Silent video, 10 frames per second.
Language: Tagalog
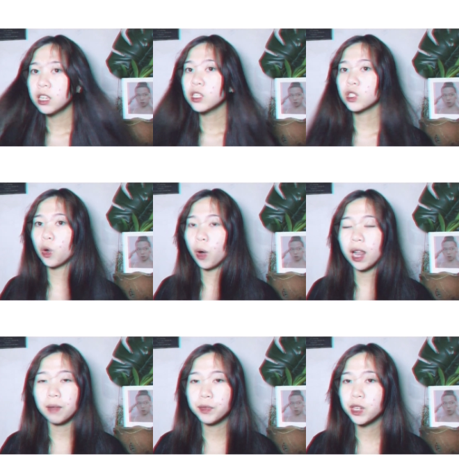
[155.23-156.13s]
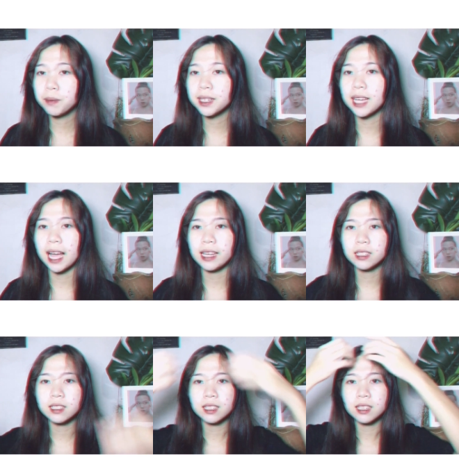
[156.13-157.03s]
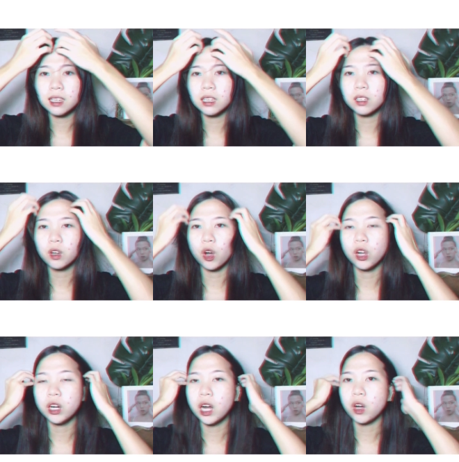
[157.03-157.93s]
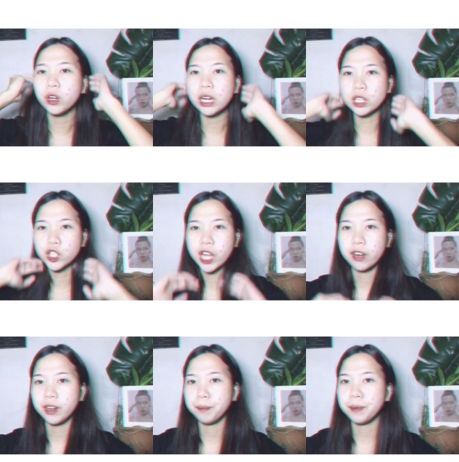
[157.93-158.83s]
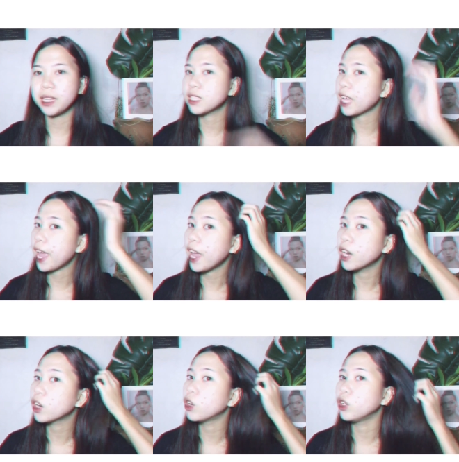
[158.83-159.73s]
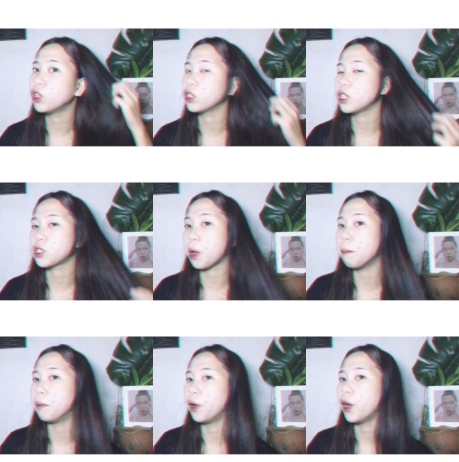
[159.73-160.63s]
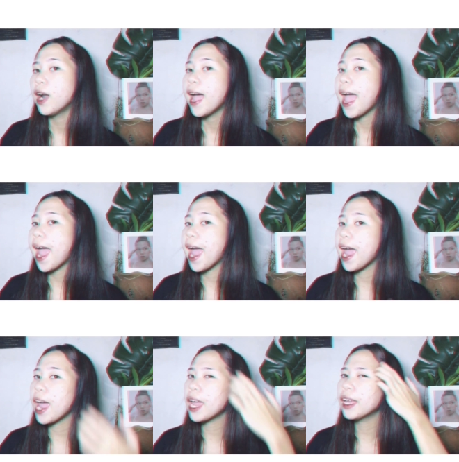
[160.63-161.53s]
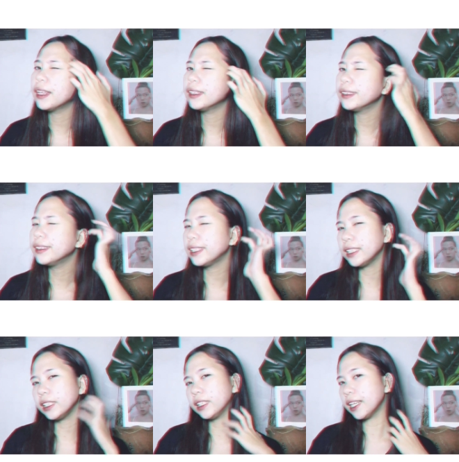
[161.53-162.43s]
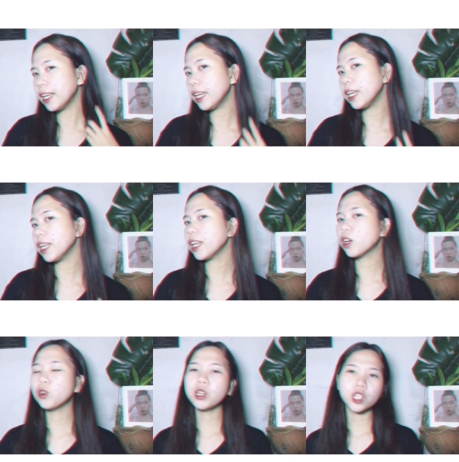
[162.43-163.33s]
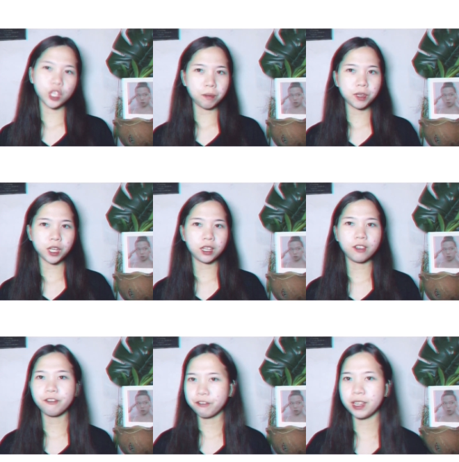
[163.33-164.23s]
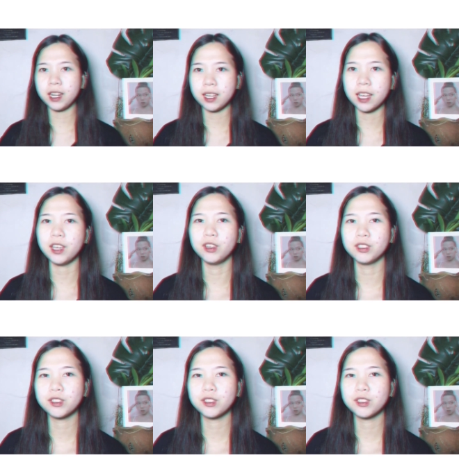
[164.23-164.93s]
So, alam nyo naman guys na nag-color ako ng cherry pink sa hair ko noong December. And, hindi ko na siya masyadong feel ngayon.